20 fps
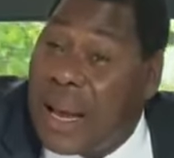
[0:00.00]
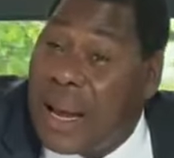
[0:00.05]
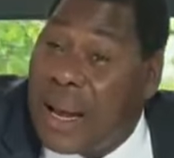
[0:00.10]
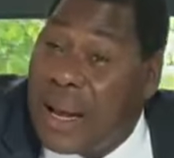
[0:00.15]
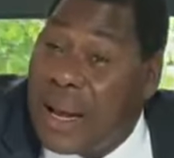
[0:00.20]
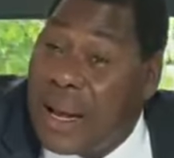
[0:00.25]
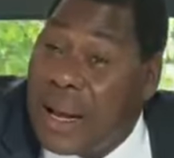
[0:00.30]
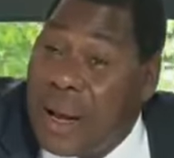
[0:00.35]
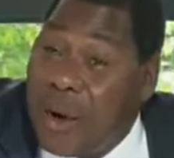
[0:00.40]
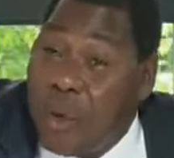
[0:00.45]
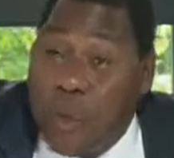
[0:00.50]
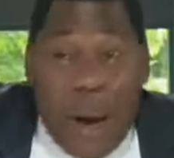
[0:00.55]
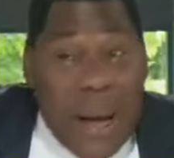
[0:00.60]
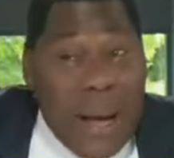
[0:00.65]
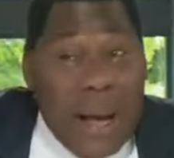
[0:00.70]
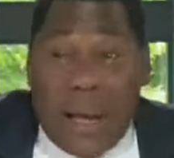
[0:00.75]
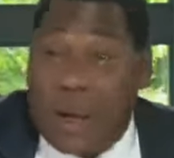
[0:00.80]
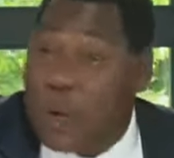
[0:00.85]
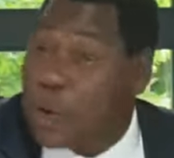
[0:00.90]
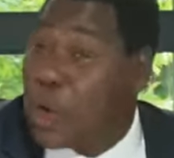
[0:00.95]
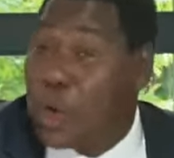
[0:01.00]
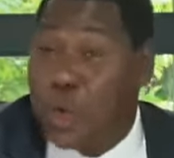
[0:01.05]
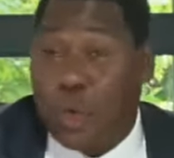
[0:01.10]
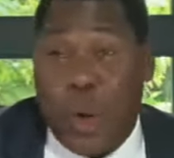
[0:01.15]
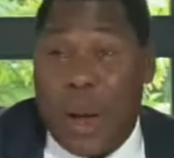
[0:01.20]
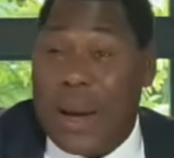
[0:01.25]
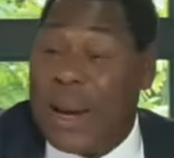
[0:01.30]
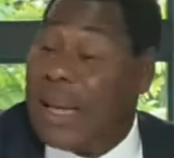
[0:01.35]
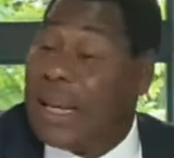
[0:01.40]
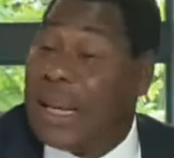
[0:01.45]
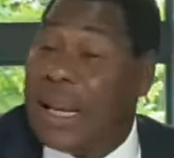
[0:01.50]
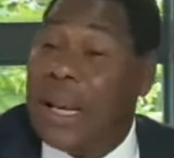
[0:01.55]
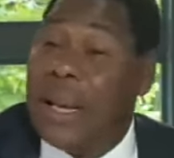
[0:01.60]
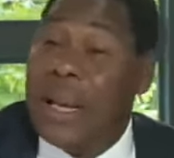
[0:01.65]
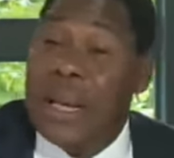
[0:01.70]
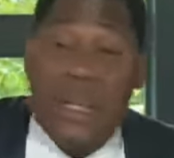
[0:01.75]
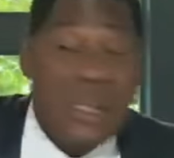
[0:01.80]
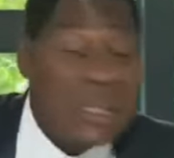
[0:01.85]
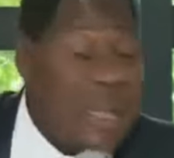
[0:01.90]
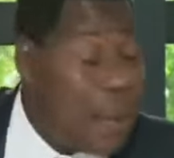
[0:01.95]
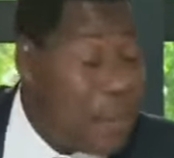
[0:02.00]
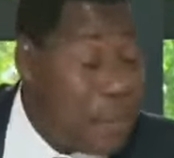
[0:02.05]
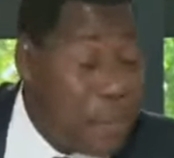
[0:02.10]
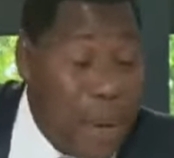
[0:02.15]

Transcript: Vous voyez, que ce soit les